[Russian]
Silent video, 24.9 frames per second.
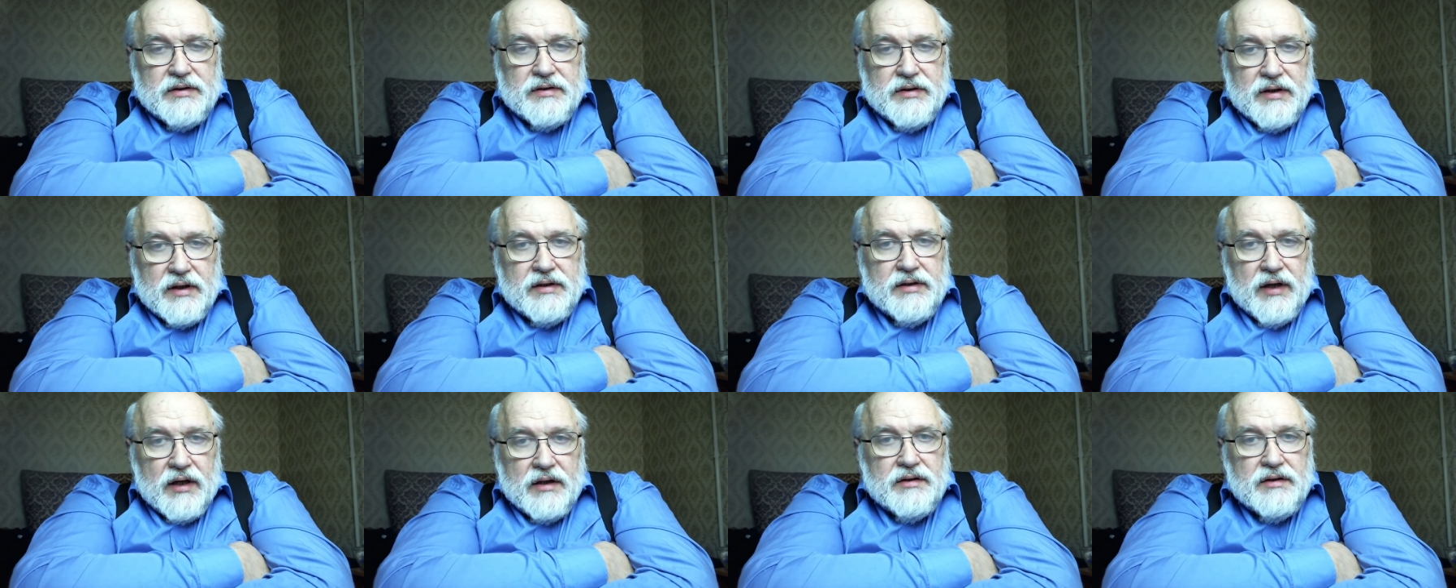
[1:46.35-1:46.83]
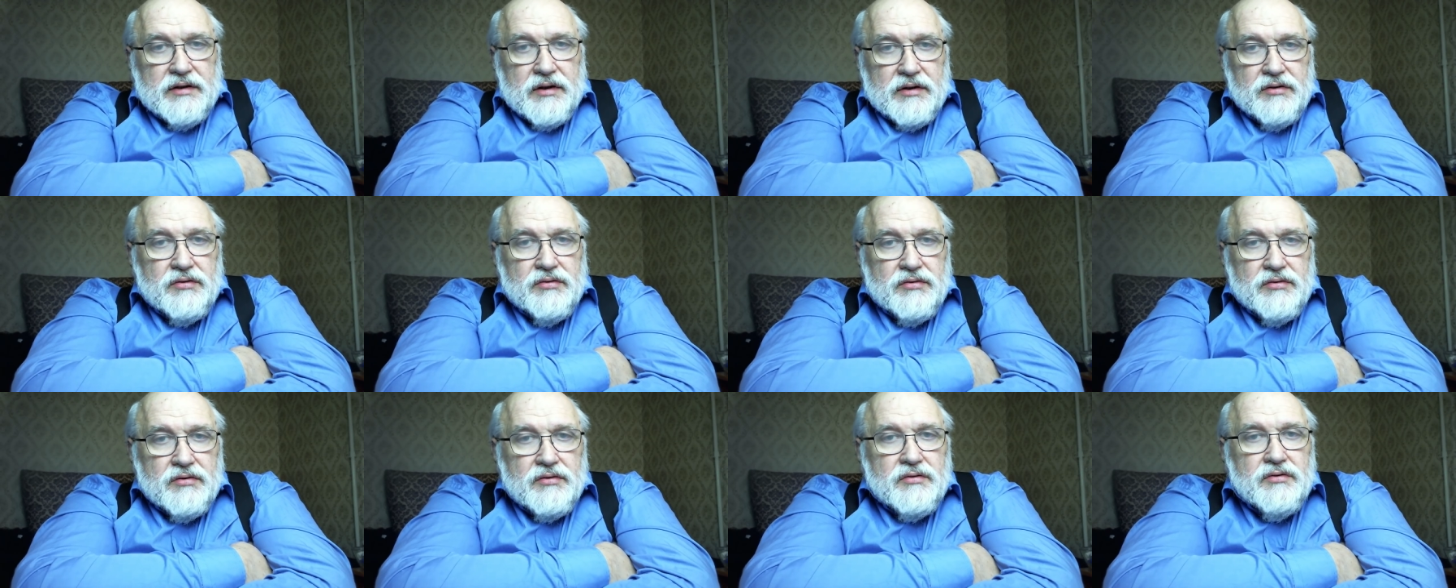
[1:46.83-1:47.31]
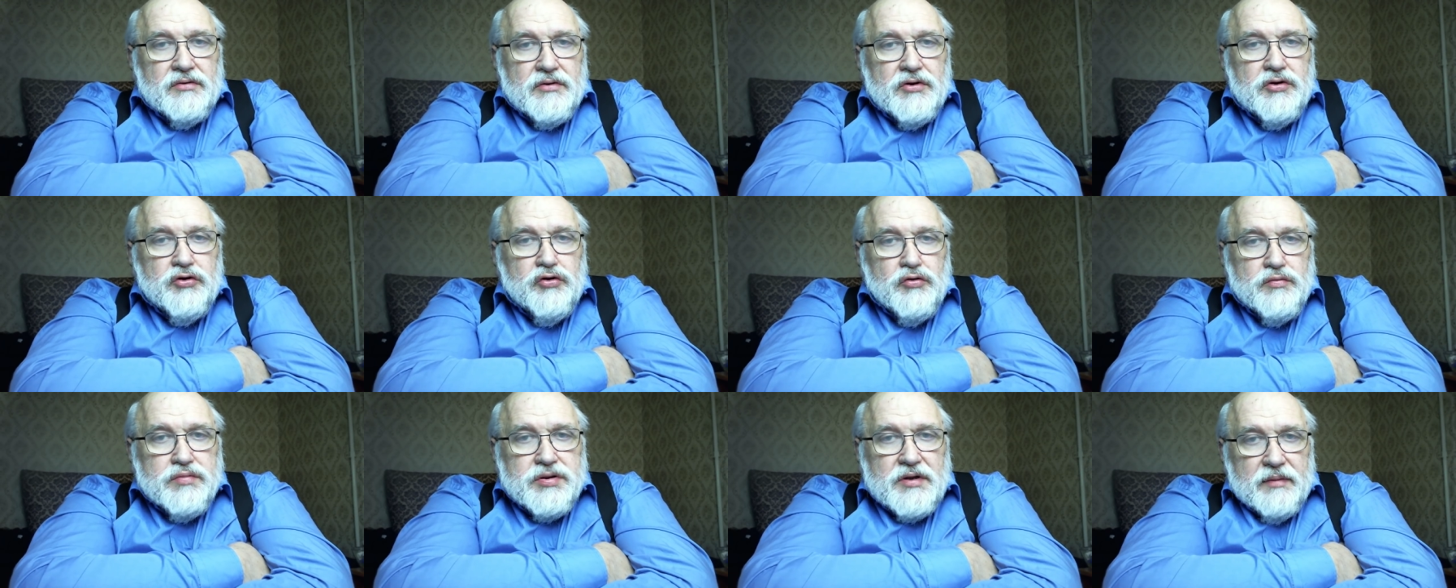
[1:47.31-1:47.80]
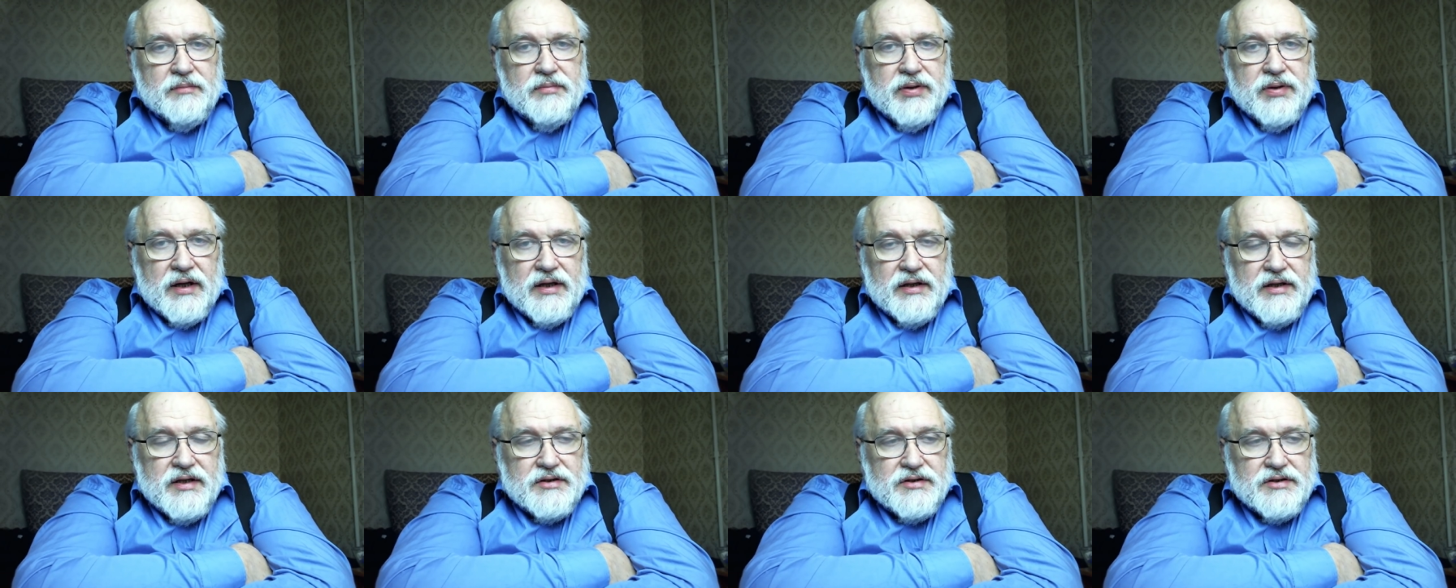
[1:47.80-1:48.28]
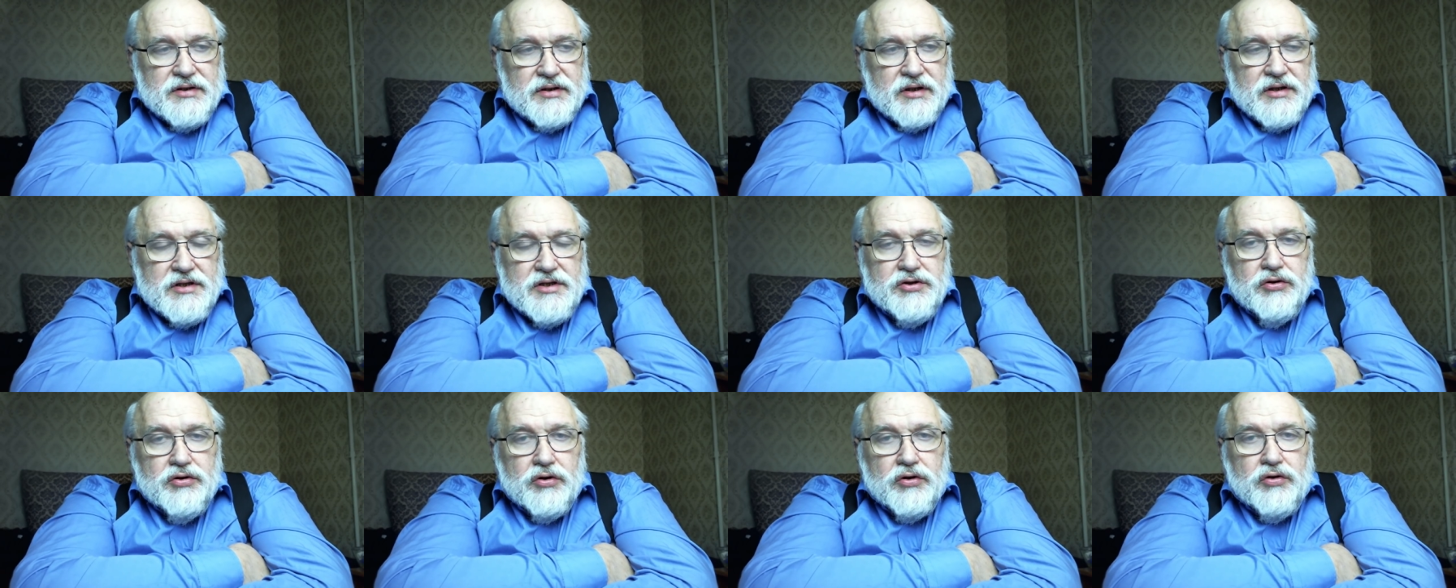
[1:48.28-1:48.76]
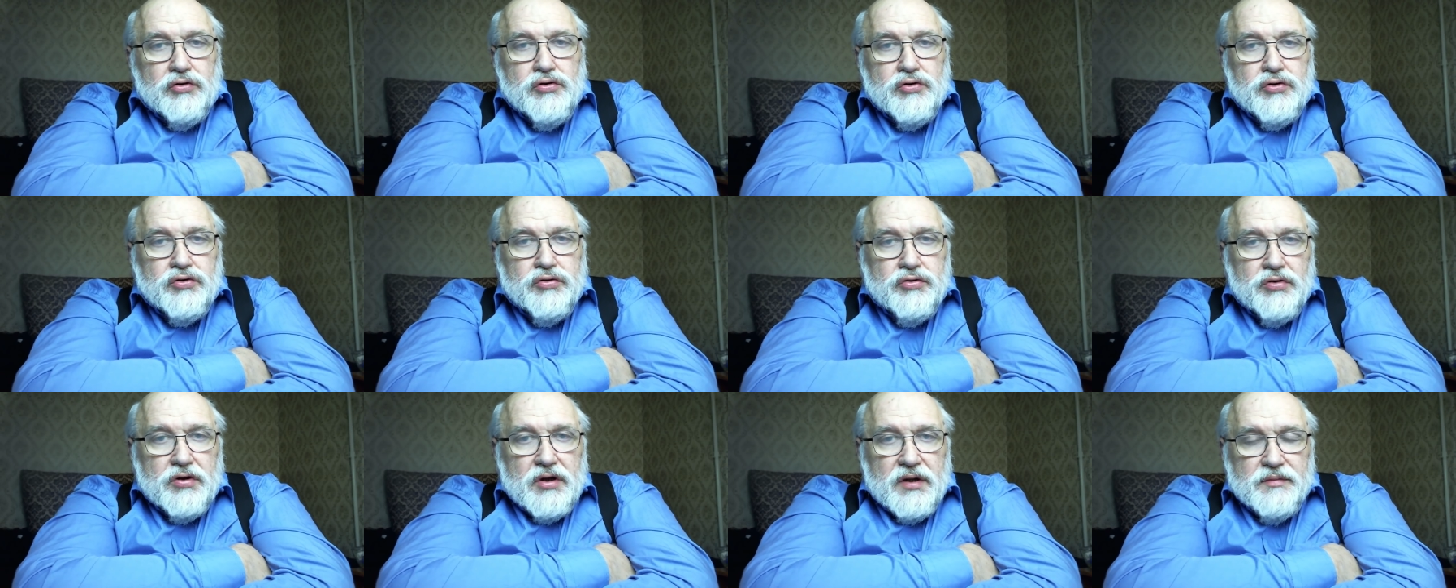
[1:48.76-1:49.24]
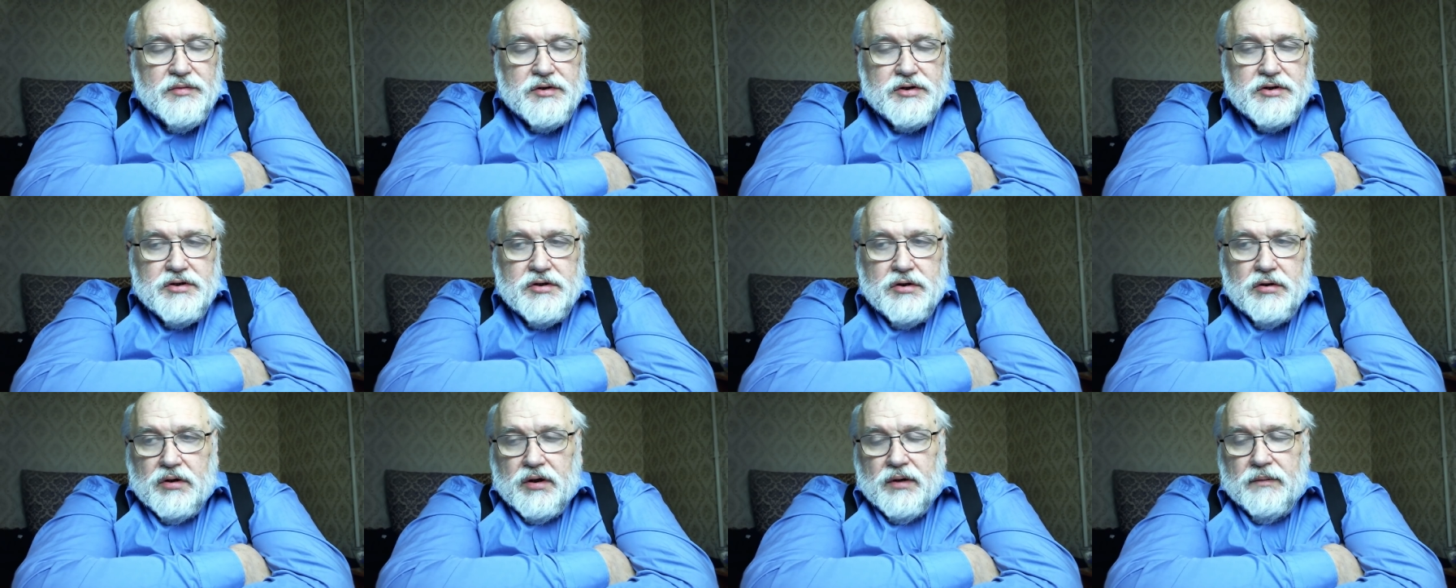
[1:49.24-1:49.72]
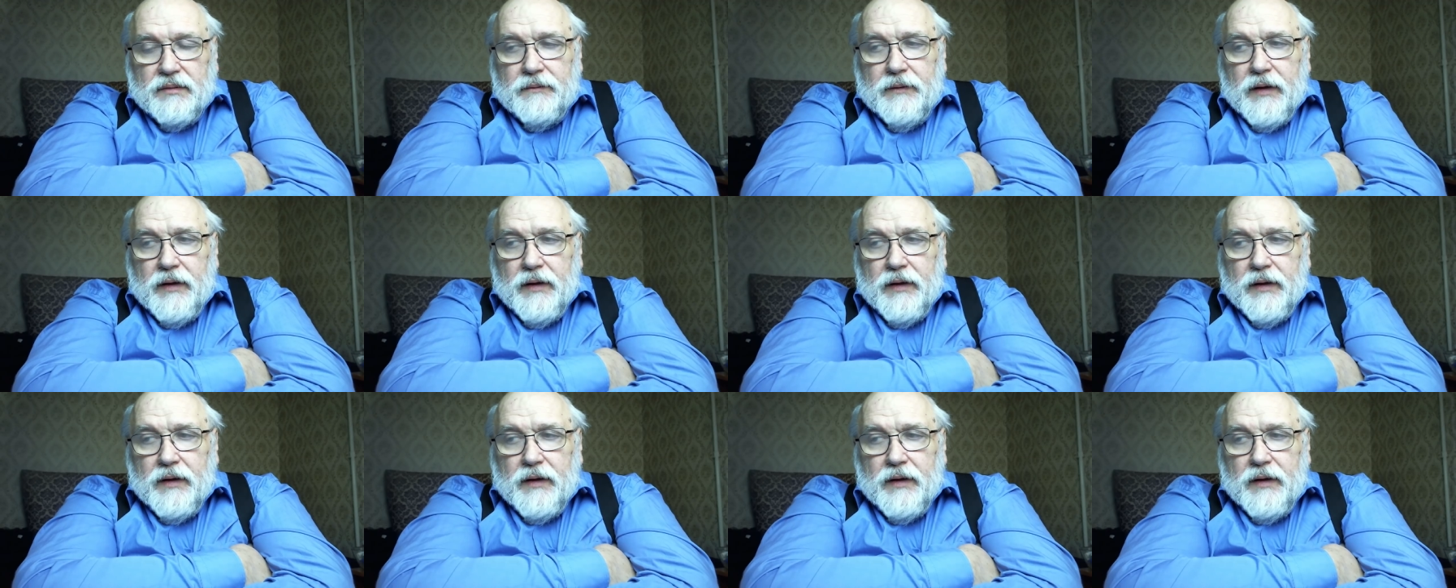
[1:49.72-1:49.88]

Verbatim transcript: так как-то глубже обратиться к исток, культурным истокам.